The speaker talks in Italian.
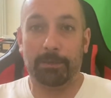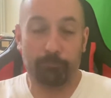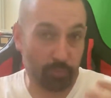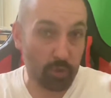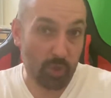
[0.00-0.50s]

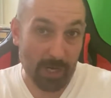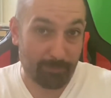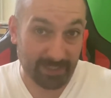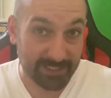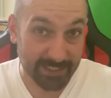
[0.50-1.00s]
più di un gol a
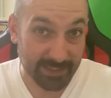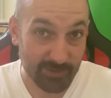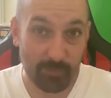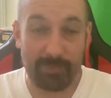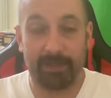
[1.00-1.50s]
partita,
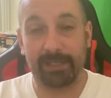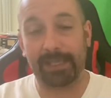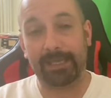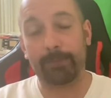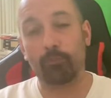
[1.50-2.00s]
insomma,
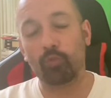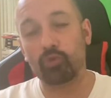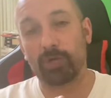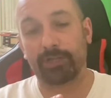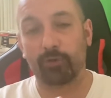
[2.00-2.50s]
è un
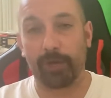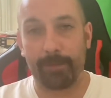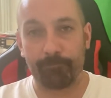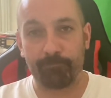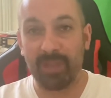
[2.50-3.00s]

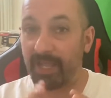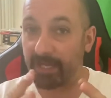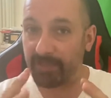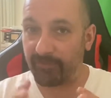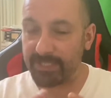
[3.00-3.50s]
giocatore da
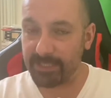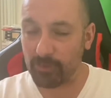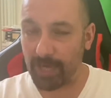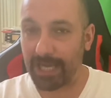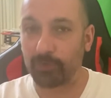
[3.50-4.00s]
grande
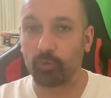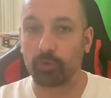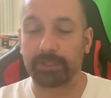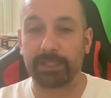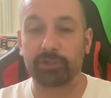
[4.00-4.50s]
fisico,
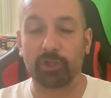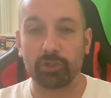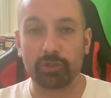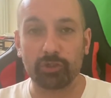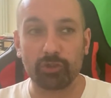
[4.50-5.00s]
alto
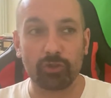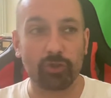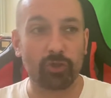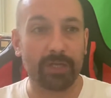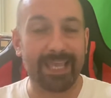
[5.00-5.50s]

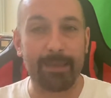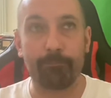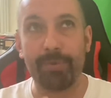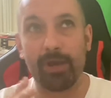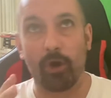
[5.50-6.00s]
1,88, che
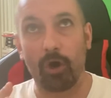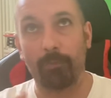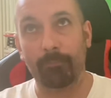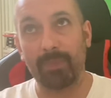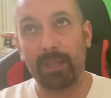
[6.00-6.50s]

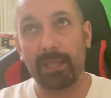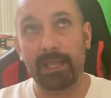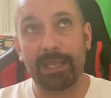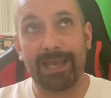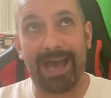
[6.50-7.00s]
però
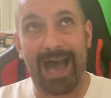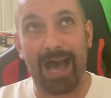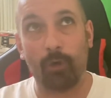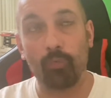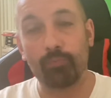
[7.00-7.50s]

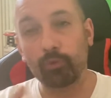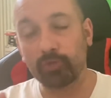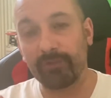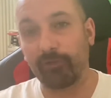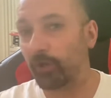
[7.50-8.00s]
ha un
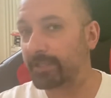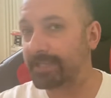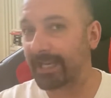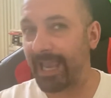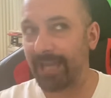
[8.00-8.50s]
punto di
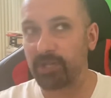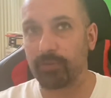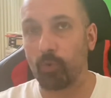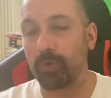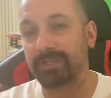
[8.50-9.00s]
forza che è
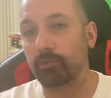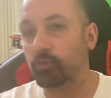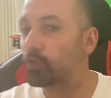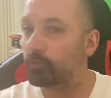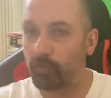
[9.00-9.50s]
diciamo, questa
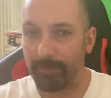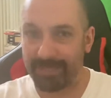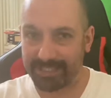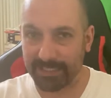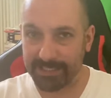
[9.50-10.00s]
muscolatura
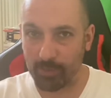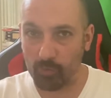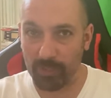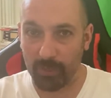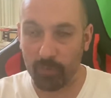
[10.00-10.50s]
abbastanza
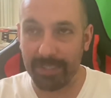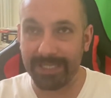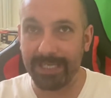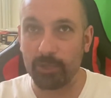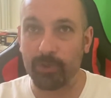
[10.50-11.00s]
lunga,
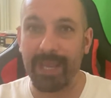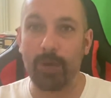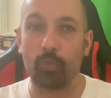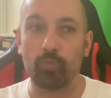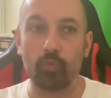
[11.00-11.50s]
quindi non è
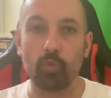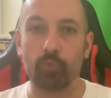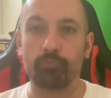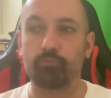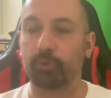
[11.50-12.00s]
un, un,
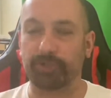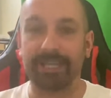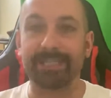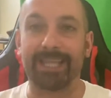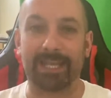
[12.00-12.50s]
un
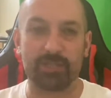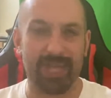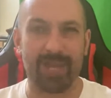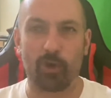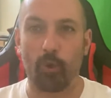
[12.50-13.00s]
potente
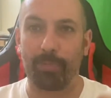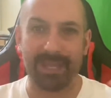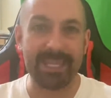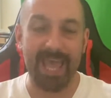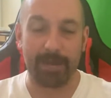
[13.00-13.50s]
rageco
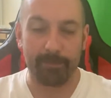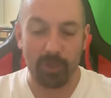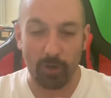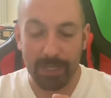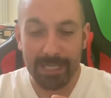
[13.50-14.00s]

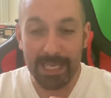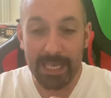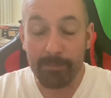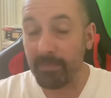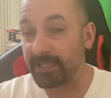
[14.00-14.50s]
pachidermico,
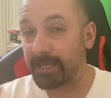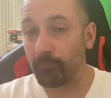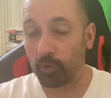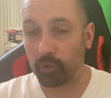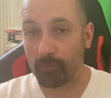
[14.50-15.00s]
bensì è
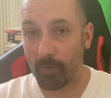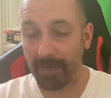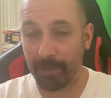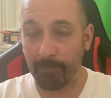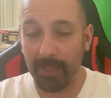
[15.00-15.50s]
molto
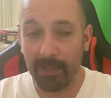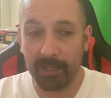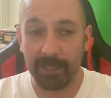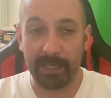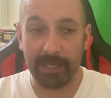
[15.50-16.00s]
mobile,
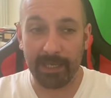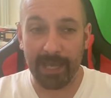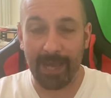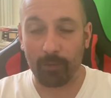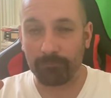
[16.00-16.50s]

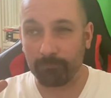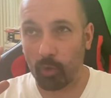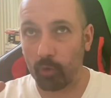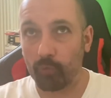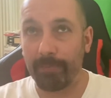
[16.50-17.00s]
eh, un,
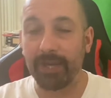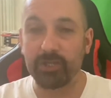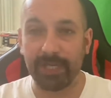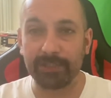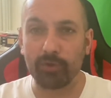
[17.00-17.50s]
con un
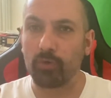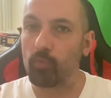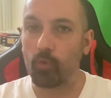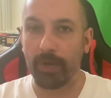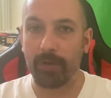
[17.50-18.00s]
baricentro
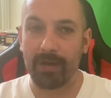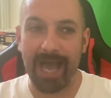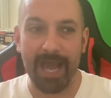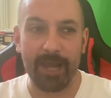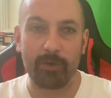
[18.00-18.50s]
comunque
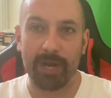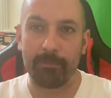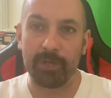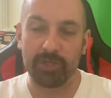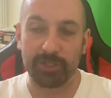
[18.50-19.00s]
regolare, non ha il
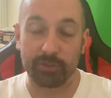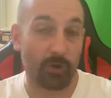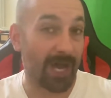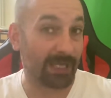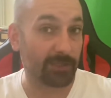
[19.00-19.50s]

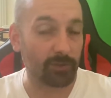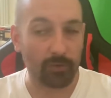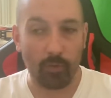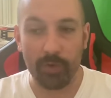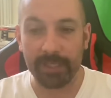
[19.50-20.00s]
baricentro
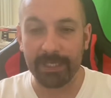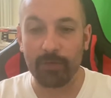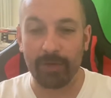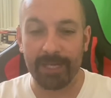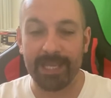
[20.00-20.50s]
alto, quindi
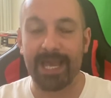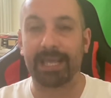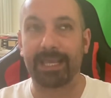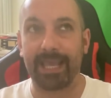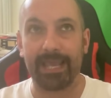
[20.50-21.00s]
lo rende
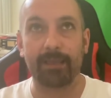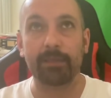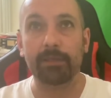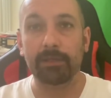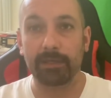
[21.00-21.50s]
anche
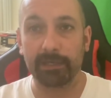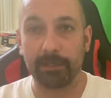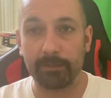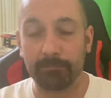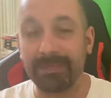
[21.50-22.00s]

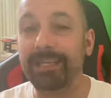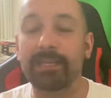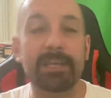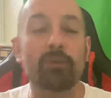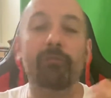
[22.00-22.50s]
eh,
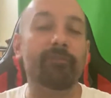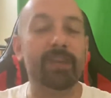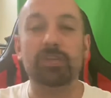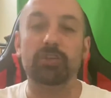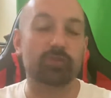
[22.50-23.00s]
gli
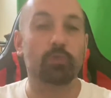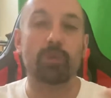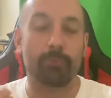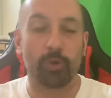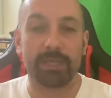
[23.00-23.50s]
conferisce insomma
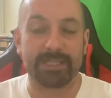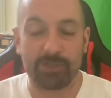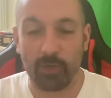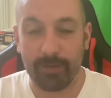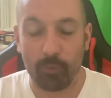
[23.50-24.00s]
una
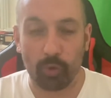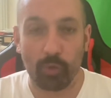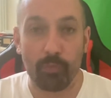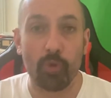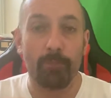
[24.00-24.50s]
progressione
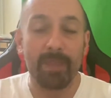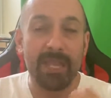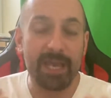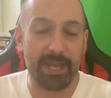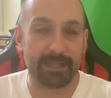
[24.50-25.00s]
molto più
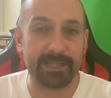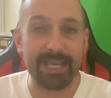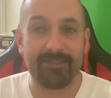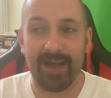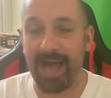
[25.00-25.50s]

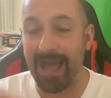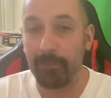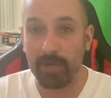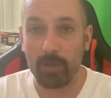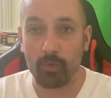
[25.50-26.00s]
reattiva,
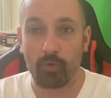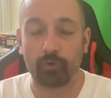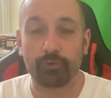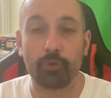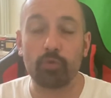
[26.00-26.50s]
abile uno
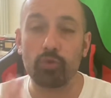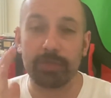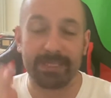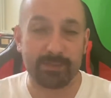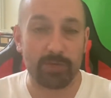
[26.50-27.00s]
contro uno,
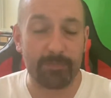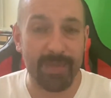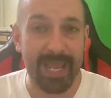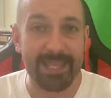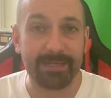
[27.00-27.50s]
destro di
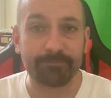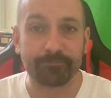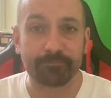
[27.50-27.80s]
piede,